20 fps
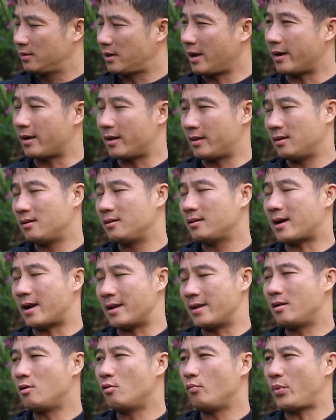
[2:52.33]
Kể cả từ cá
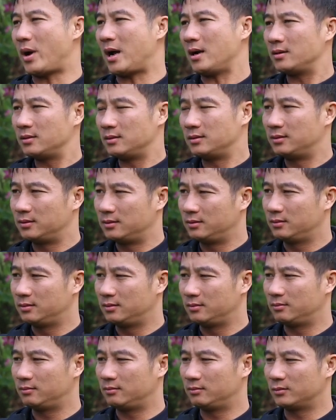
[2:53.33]
nhân ông Park,
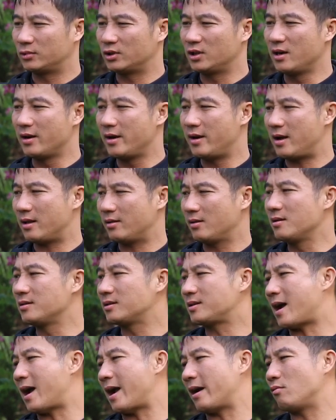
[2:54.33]
một người đã từng
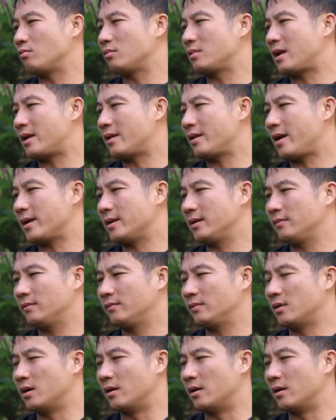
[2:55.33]
trải cũng đã giành